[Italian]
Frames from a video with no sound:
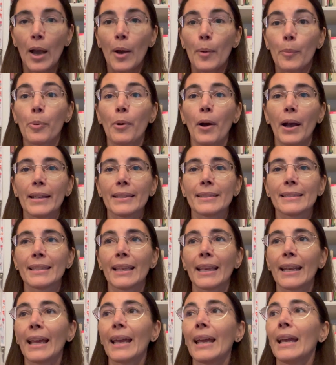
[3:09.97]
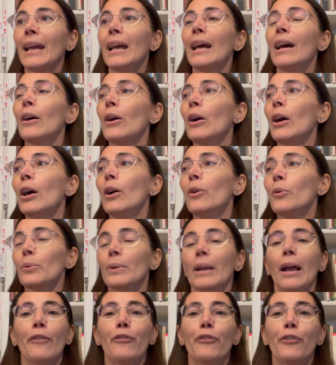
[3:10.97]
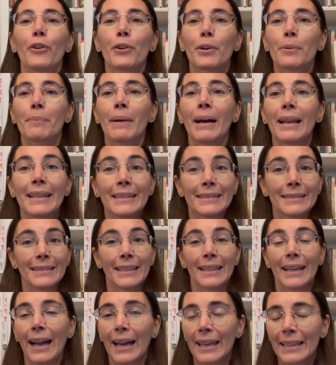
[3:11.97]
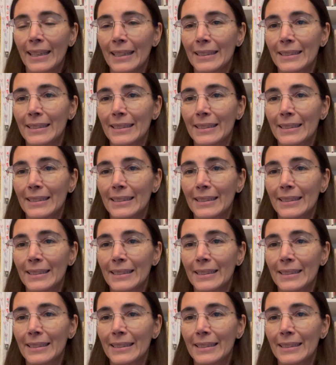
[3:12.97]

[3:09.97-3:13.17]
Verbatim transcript: Può essere una forma letteraria